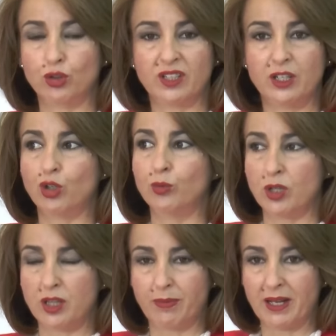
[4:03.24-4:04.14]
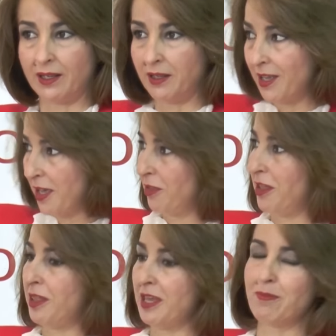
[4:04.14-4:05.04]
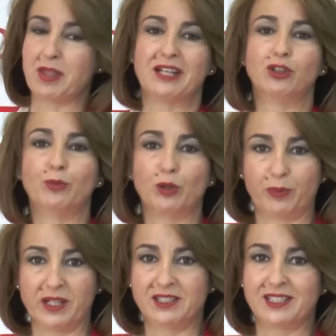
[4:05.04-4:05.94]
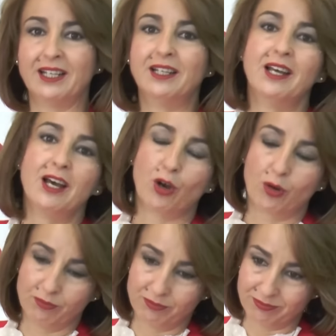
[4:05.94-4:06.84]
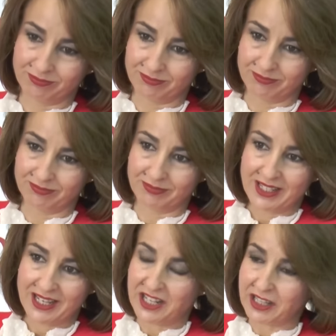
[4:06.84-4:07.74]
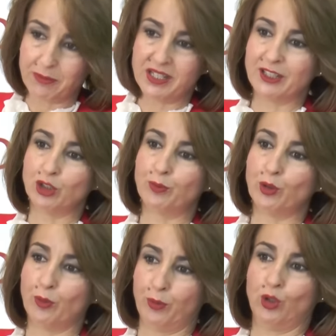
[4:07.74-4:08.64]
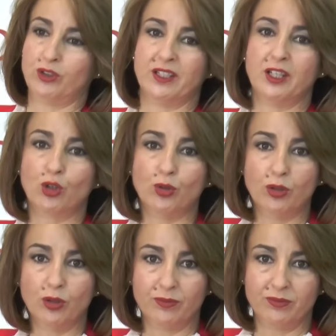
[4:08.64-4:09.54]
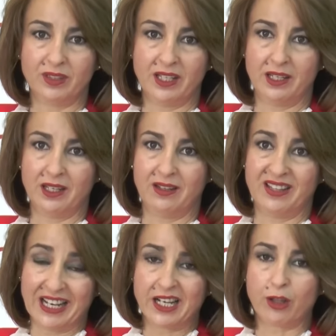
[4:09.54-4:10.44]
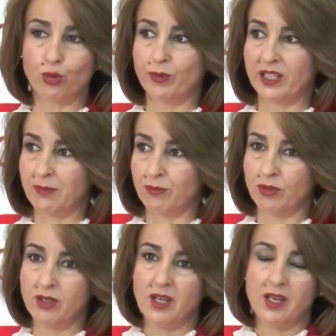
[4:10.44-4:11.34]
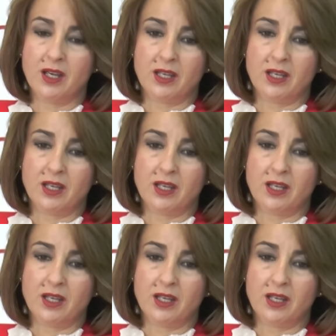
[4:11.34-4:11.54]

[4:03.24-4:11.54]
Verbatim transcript: a todos los técnicos municipales, desde empezando por prensa mm, y terminando por, los técnicos del área de urbanismo